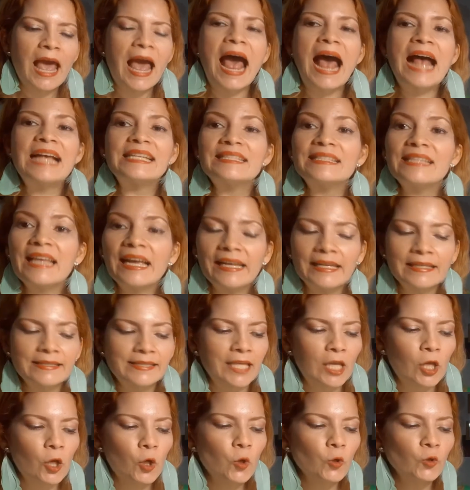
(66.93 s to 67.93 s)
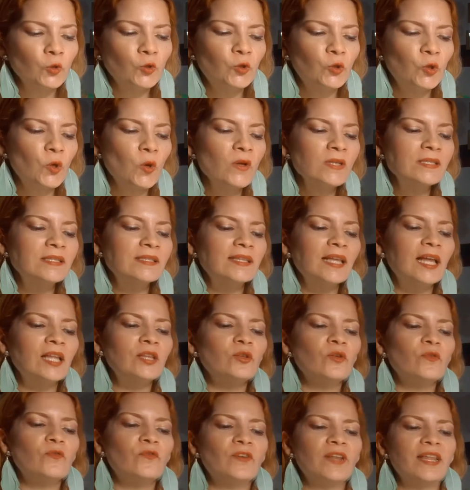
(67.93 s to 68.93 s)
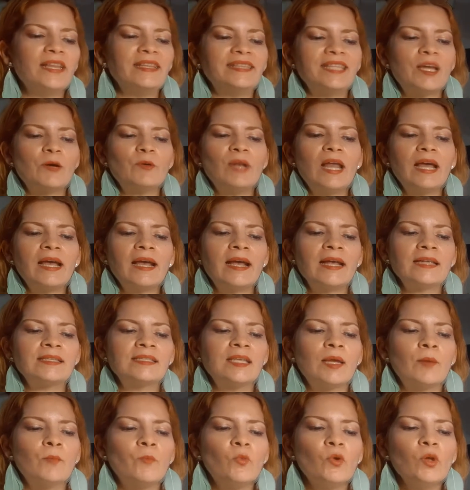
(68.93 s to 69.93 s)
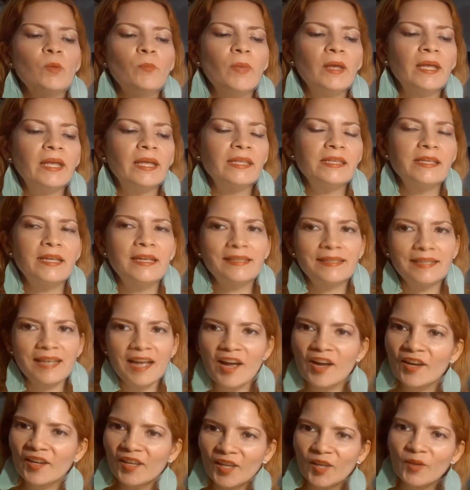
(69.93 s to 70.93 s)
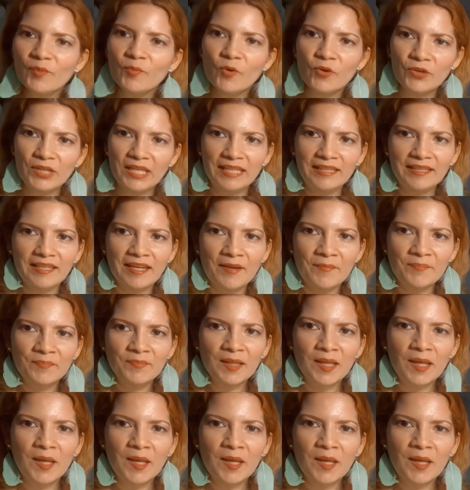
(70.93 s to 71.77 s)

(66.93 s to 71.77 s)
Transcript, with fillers: hasta que se encontró estando frente a una casa muy pequeñita y bonita.